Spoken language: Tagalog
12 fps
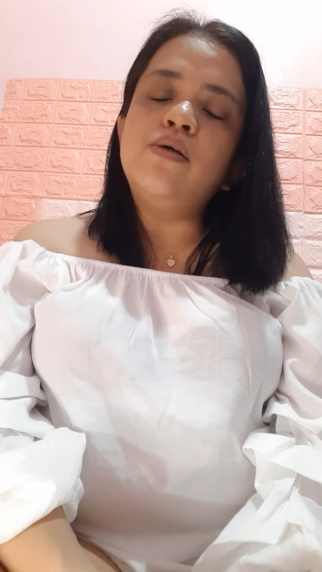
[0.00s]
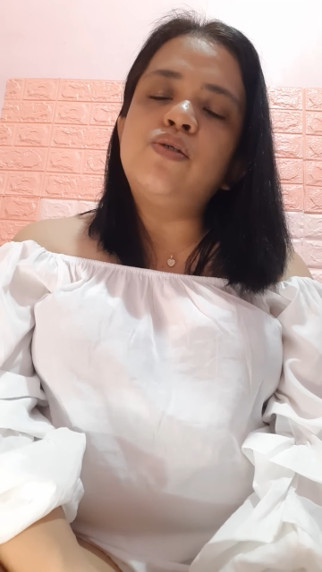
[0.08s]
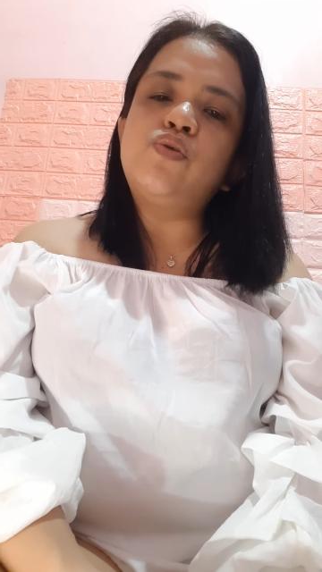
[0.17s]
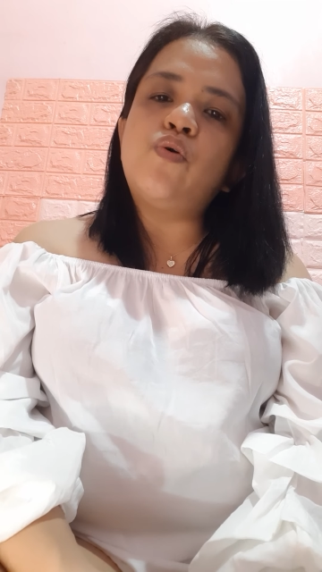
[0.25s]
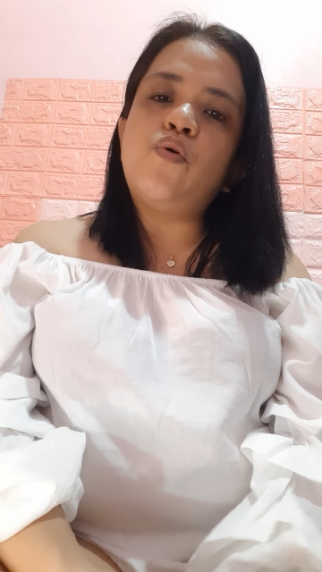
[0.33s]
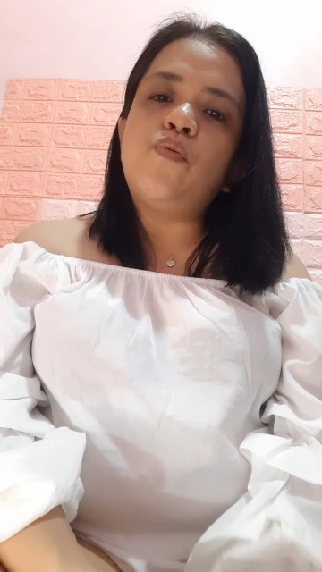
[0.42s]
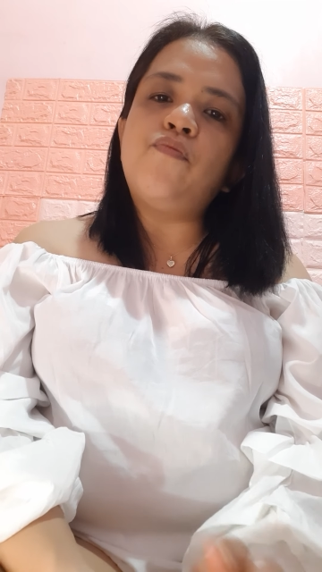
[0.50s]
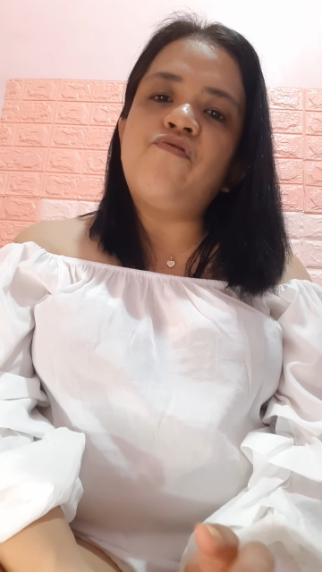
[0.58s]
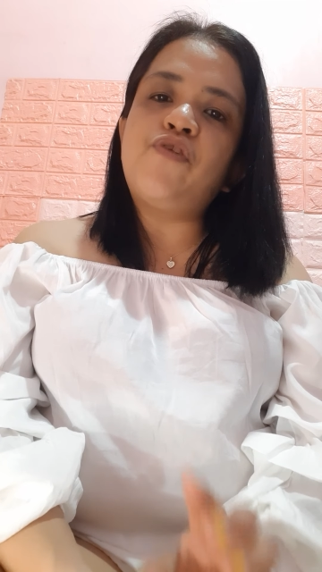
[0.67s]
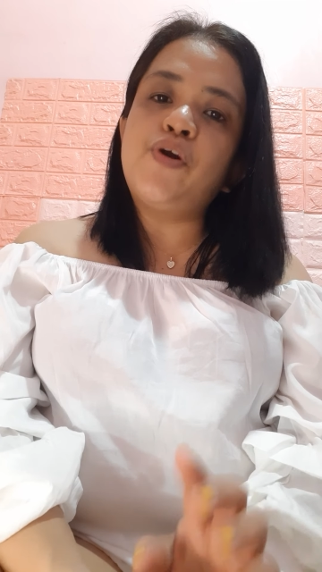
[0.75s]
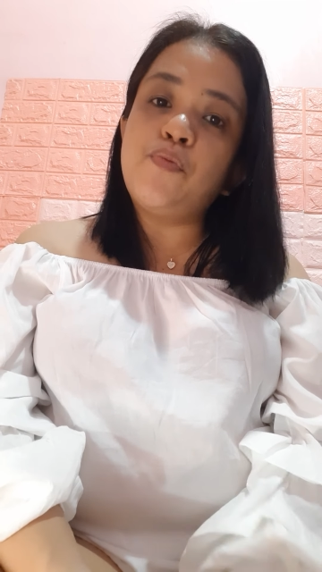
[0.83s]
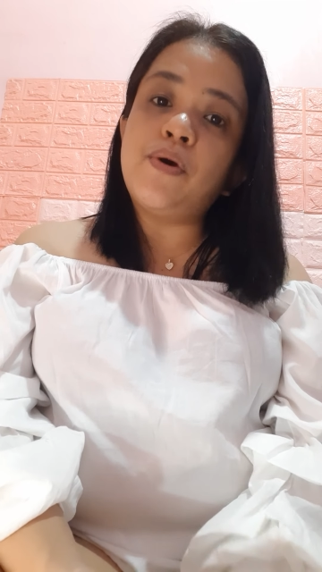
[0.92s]
So,
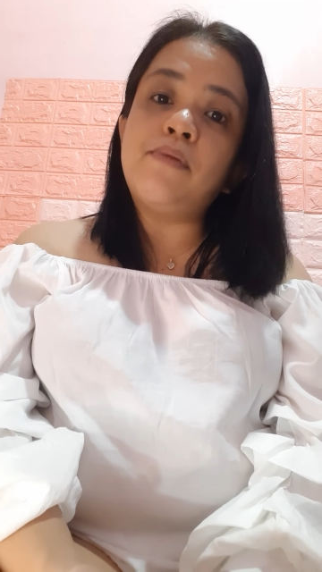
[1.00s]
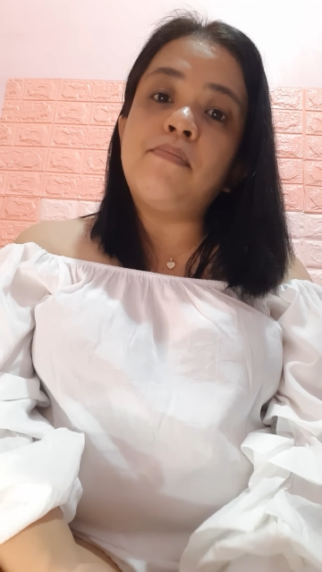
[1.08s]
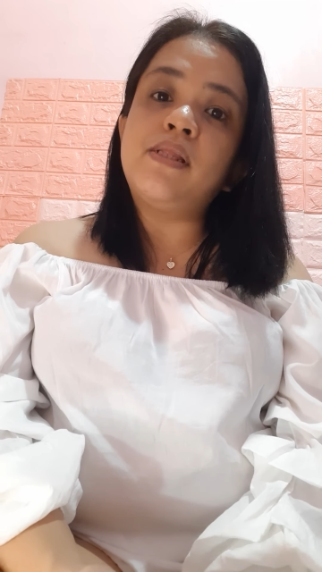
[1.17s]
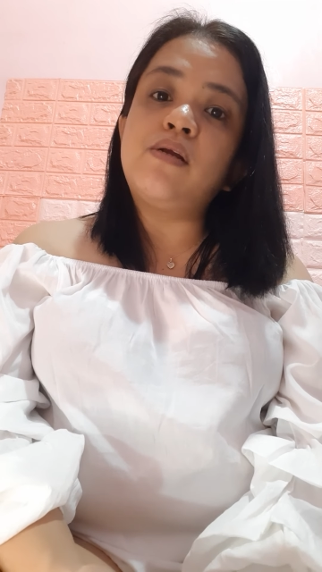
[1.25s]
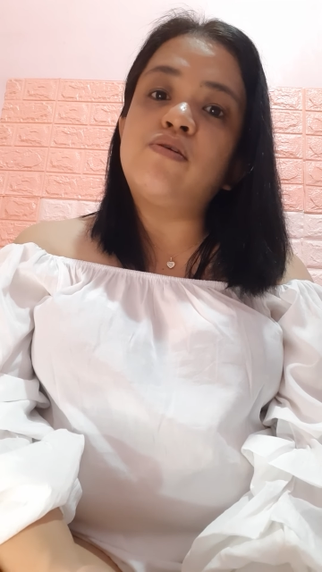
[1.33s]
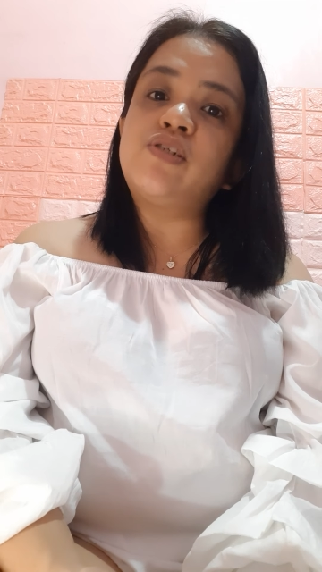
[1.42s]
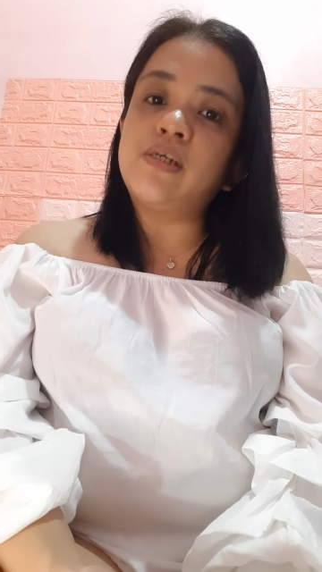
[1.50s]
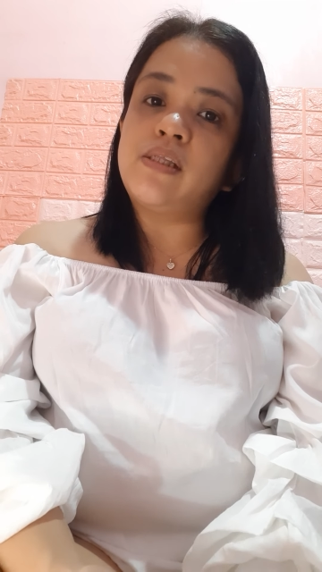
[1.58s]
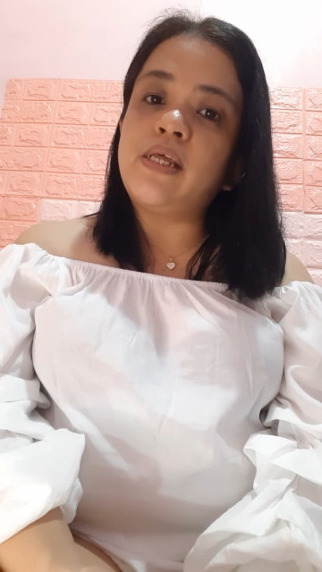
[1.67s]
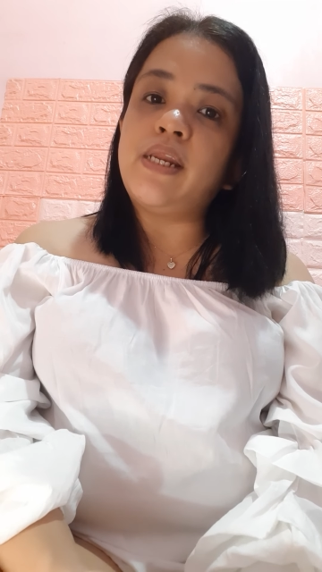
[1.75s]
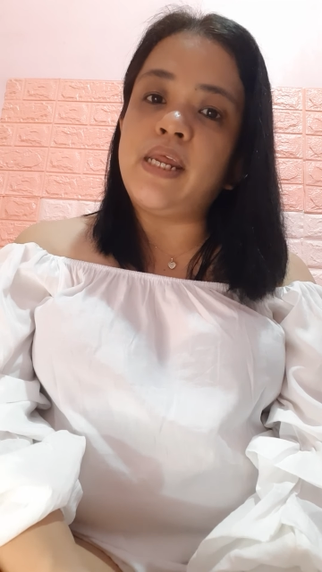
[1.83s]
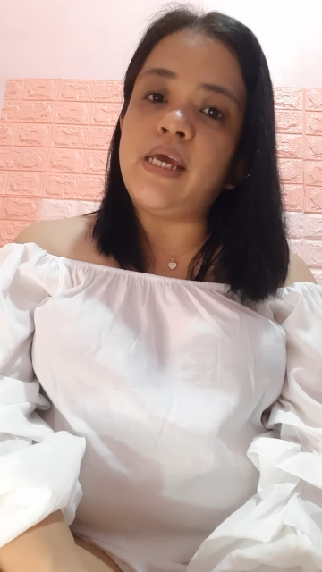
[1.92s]
for one month ko siya
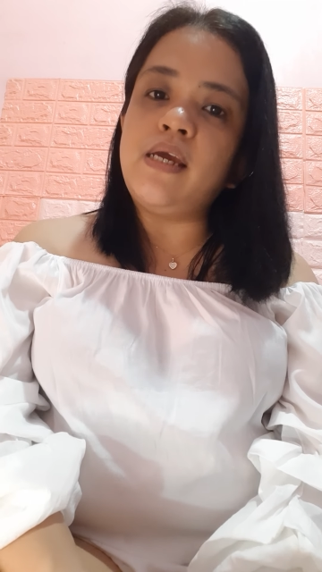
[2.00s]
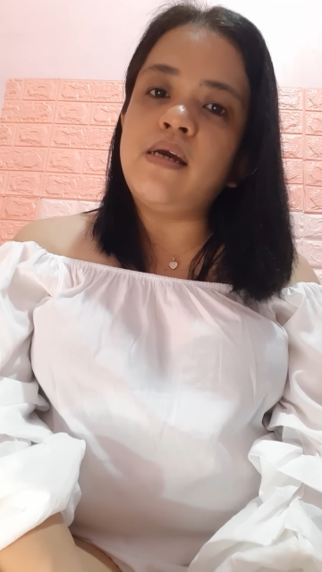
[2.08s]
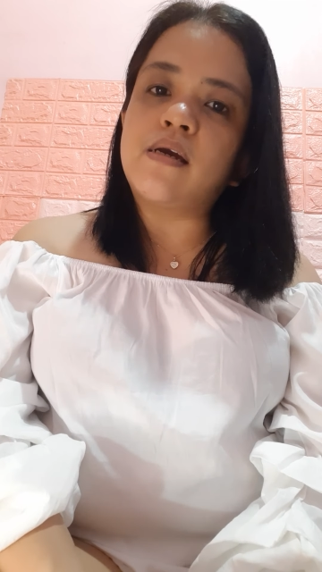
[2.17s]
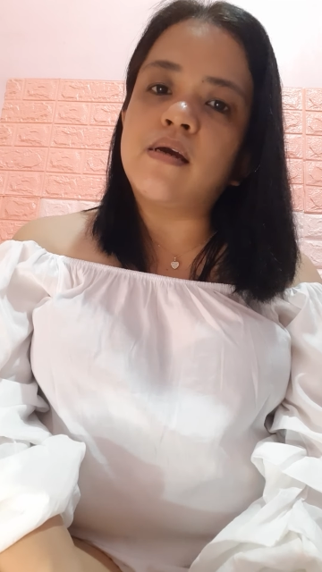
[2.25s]
tinake.